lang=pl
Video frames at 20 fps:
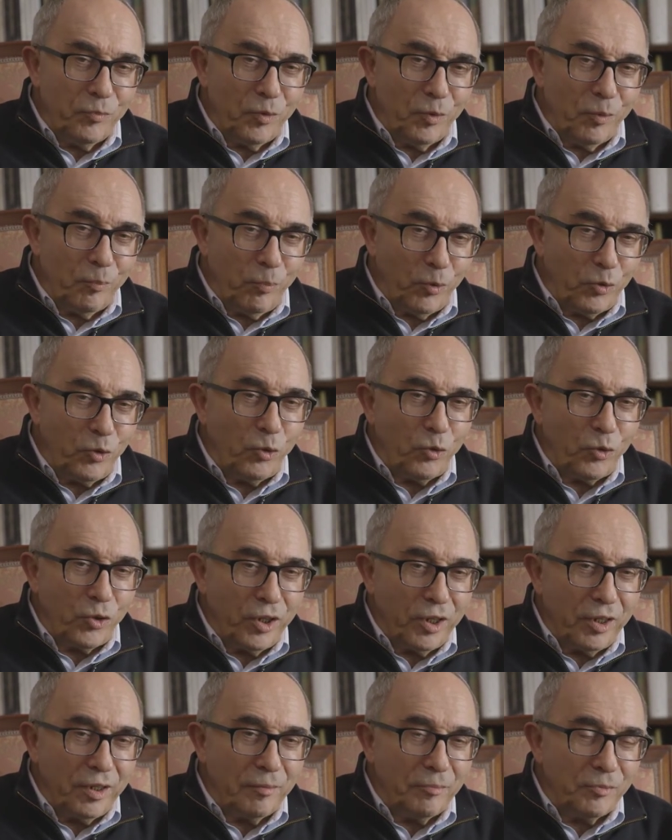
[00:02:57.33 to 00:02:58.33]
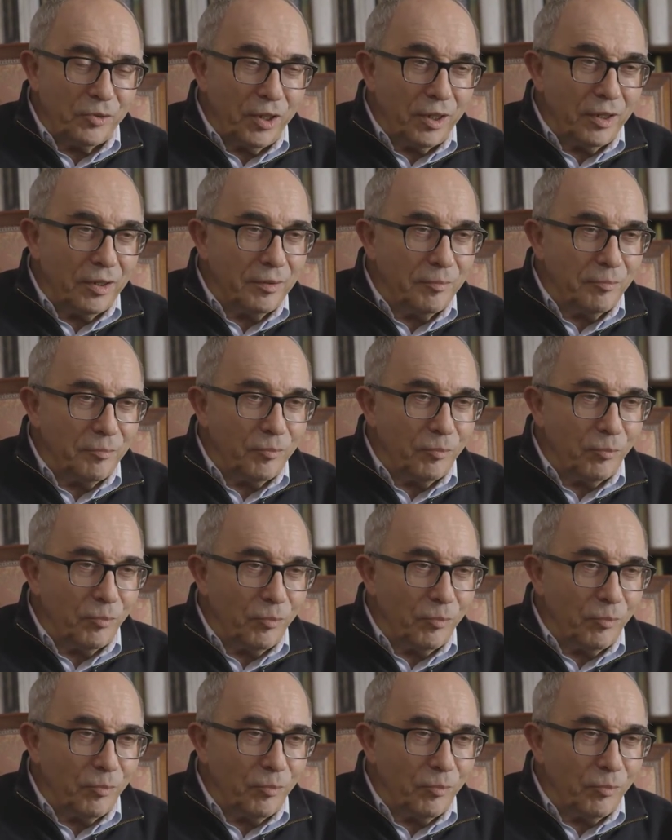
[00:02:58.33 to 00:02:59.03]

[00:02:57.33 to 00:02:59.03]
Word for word: no, po drugie ten,